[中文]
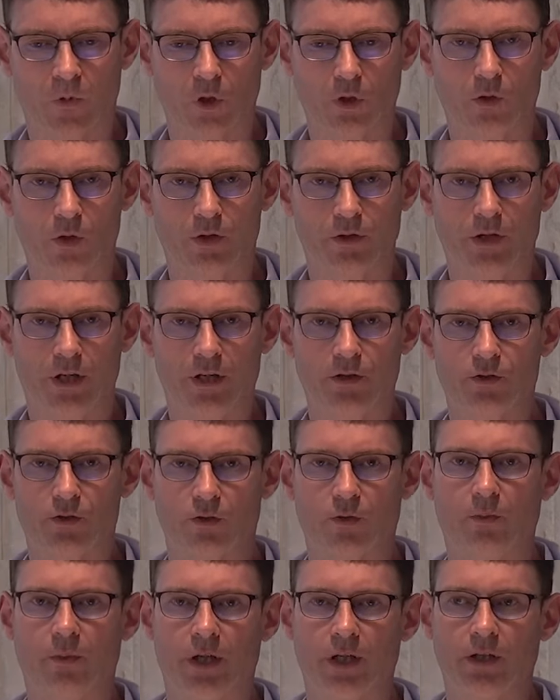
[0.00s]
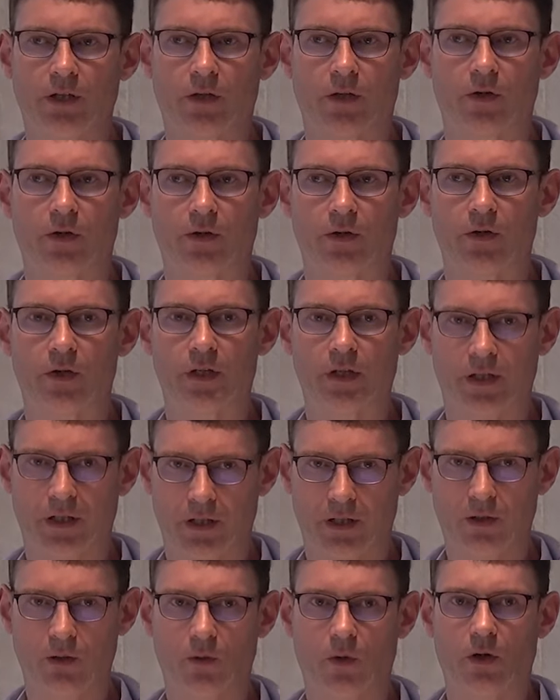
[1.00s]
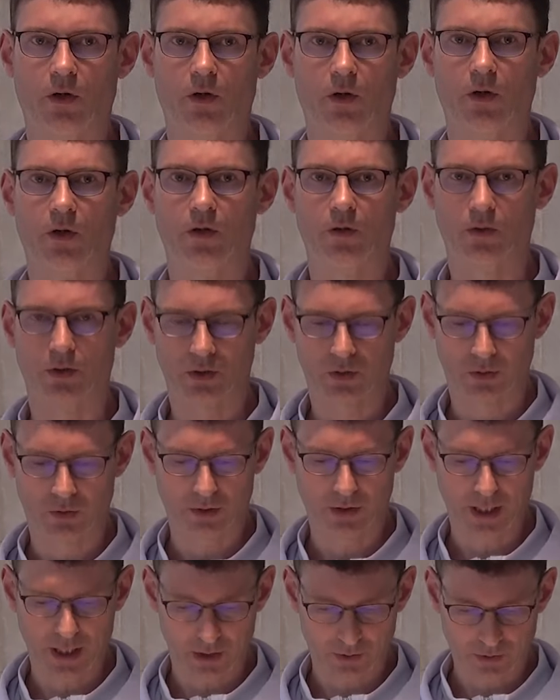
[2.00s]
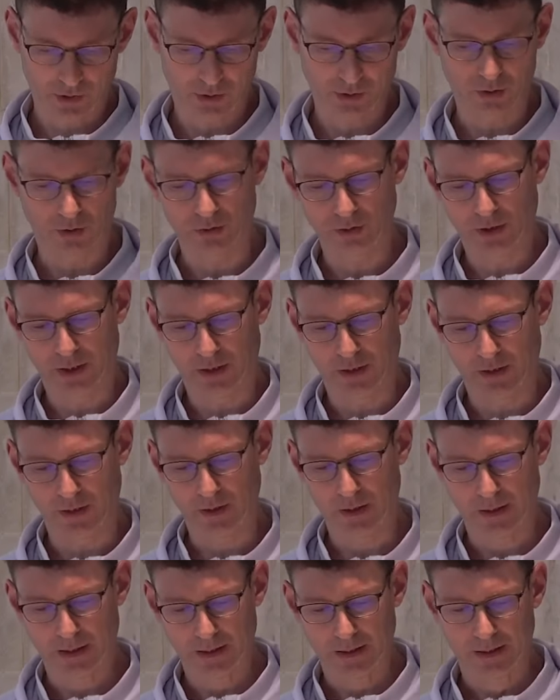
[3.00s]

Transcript: 如果天主没有给我我所要求的，